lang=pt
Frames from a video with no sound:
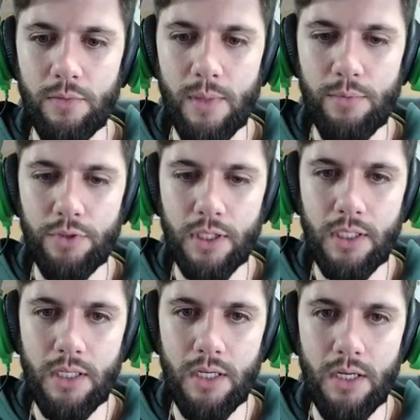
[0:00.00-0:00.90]
Mais uma bruxa
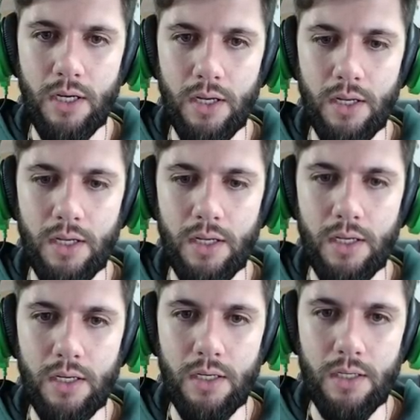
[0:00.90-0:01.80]
aqui.
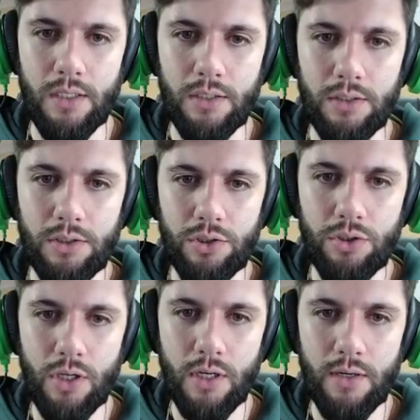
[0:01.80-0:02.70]
A gente
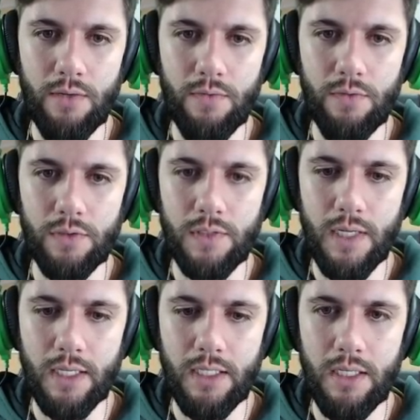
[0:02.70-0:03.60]
joga
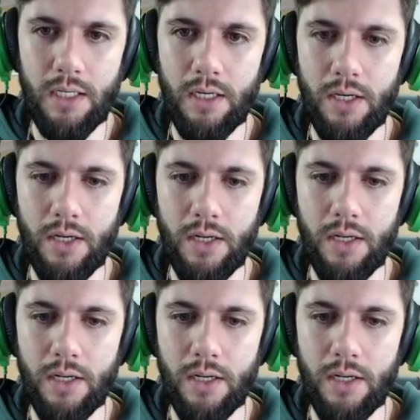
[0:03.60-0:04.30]
você aqui.